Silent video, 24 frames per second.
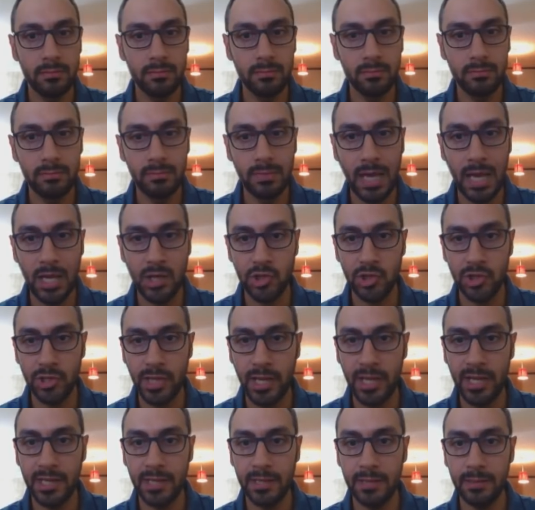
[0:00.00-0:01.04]
10
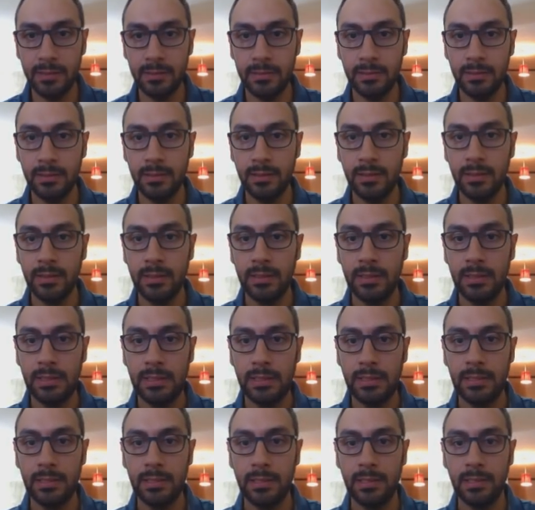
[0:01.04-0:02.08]
دقائق
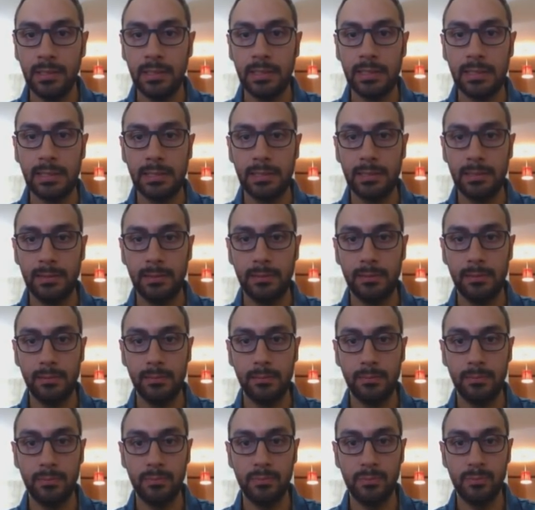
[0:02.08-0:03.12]
آه
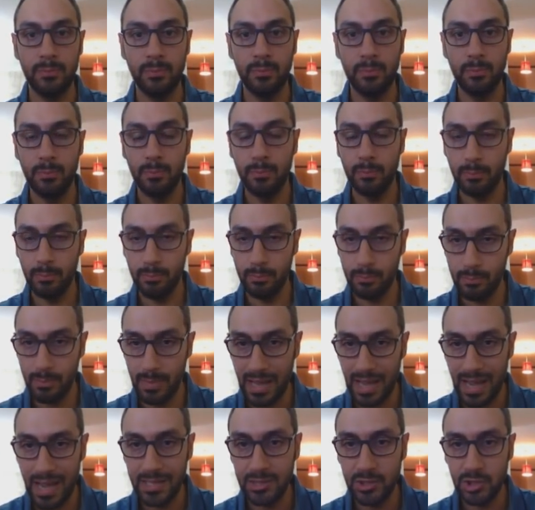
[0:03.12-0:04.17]

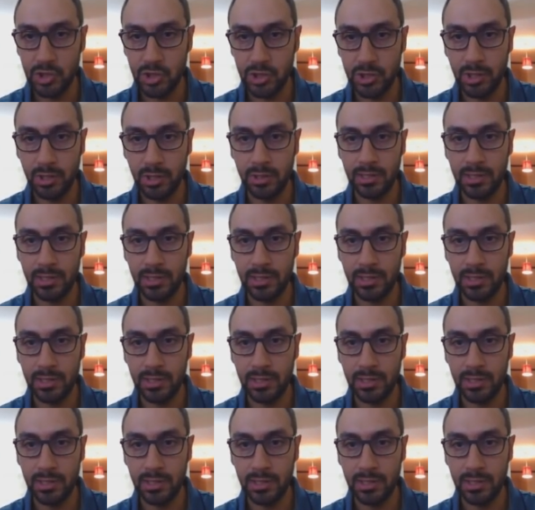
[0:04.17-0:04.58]
عادي جدا يطلع